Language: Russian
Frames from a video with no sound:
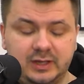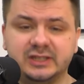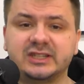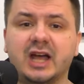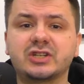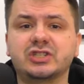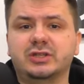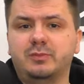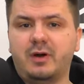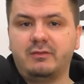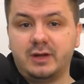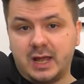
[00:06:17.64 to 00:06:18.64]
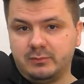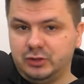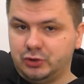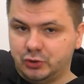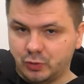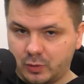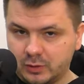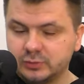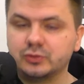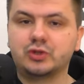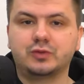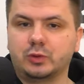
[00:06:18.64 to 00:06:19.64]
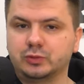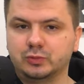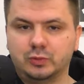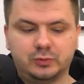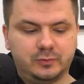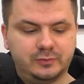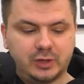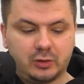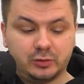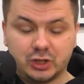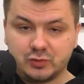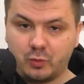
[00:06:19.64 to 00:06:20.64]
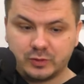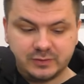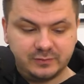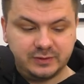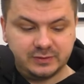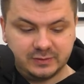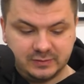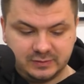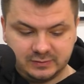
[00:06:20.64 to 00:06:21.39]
И также добавляем еще одну четвертую ноту во второй наш бокс вниз.